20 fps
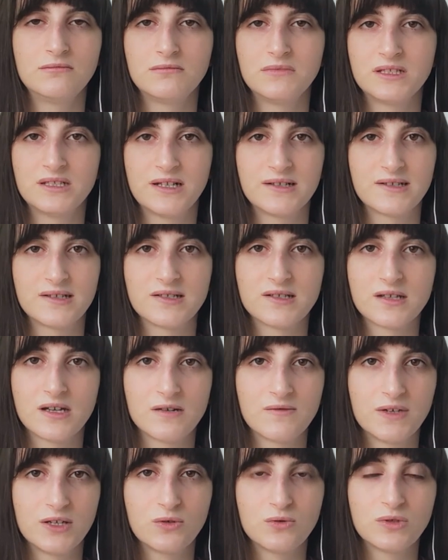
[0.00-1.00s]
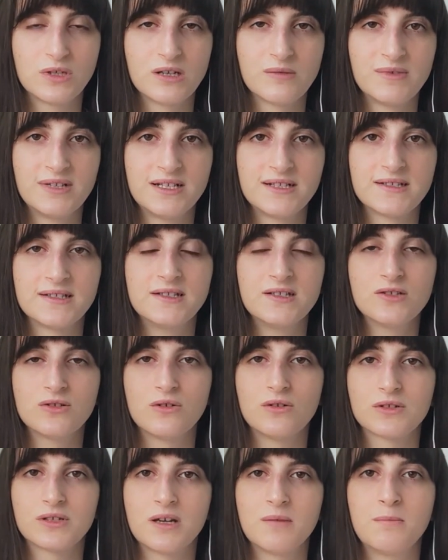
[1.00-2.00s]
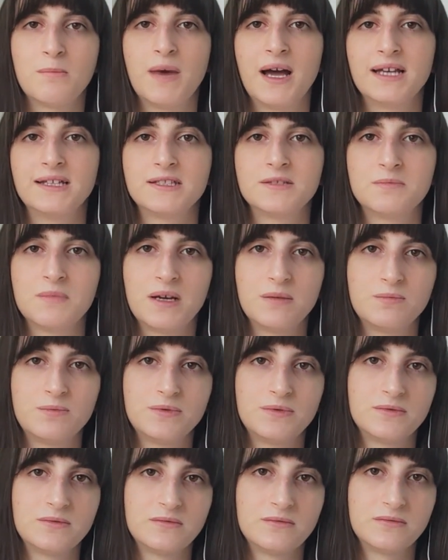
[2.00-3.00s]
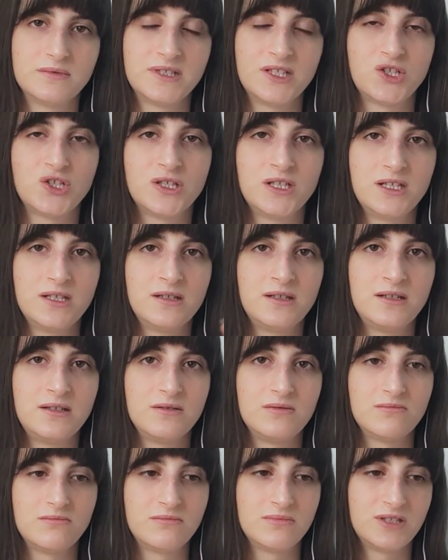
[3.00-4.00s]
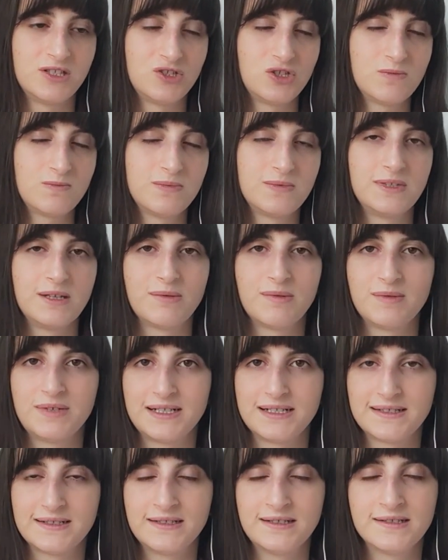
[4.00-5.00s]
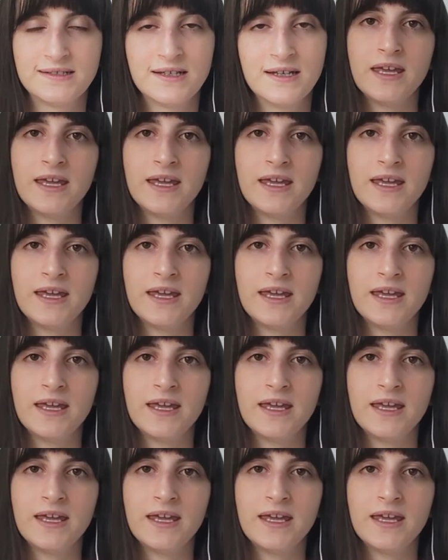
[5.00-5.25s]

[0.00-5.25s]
İsterseniz Canva'yı kullanabilirsiniz. Orada mind map seçeneğini seçip yapabilirsiniz.